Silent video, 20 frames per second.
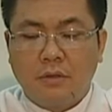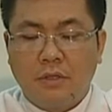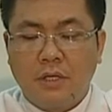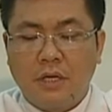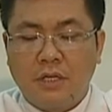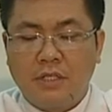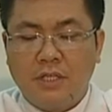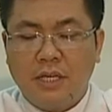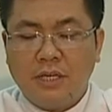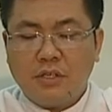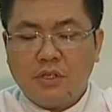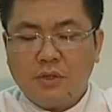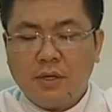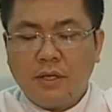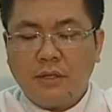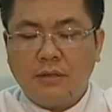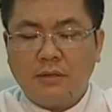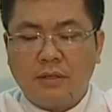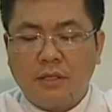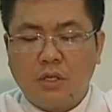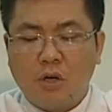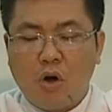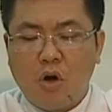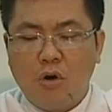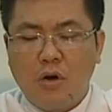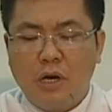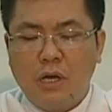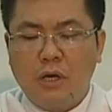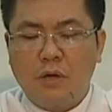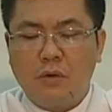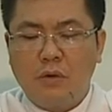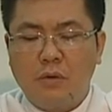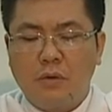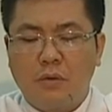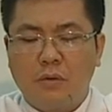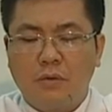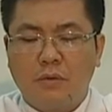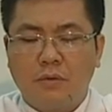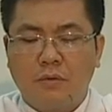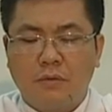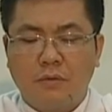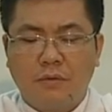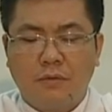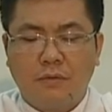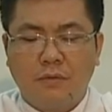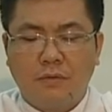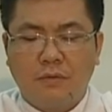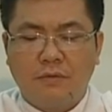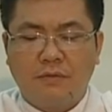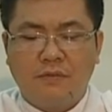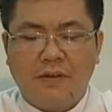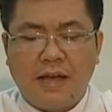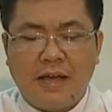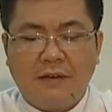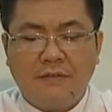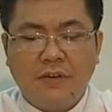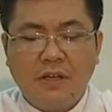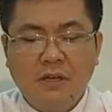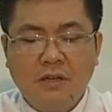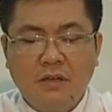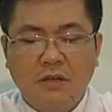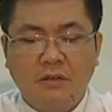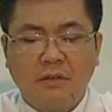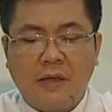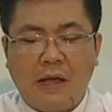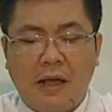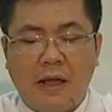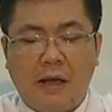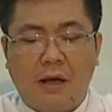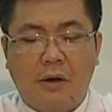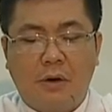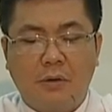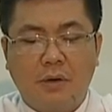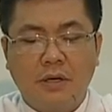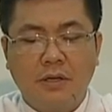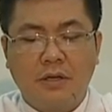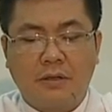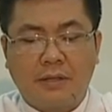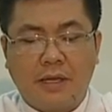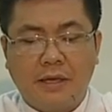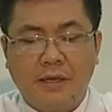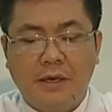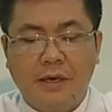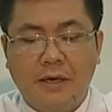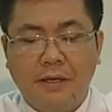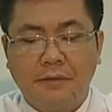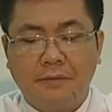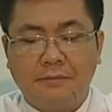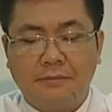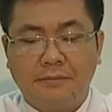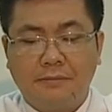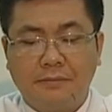được chiết xuất từ ô liu pha với hương thảo đã được thánh hiến.